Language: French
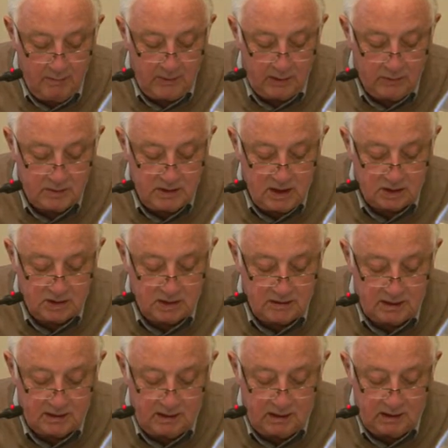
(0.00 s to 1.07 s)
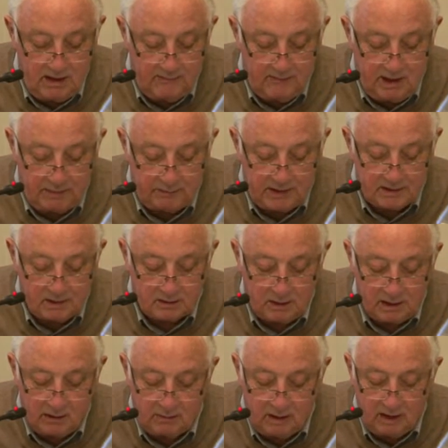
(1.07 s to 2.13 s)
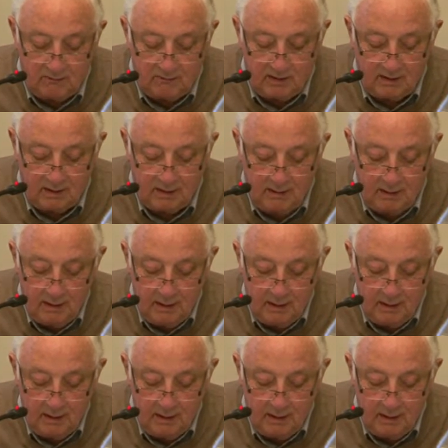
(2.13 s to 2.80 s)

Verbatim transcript: par le CHSCT de l'avis des représentants de la collectivité.